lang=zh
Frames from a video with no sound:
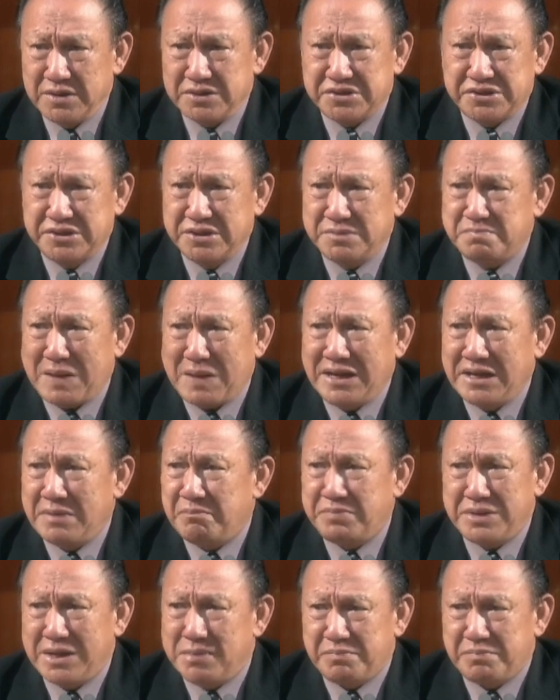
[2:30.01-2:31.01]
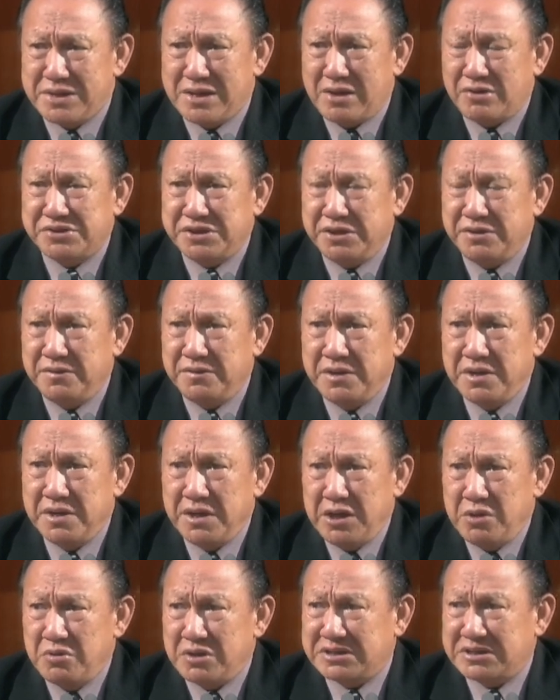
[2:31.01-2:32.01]
迟半年别不要紧，
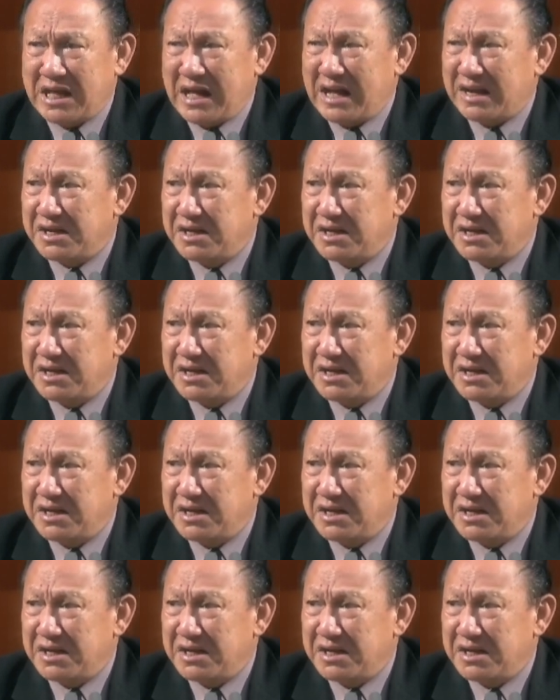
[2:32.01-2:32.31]
因为他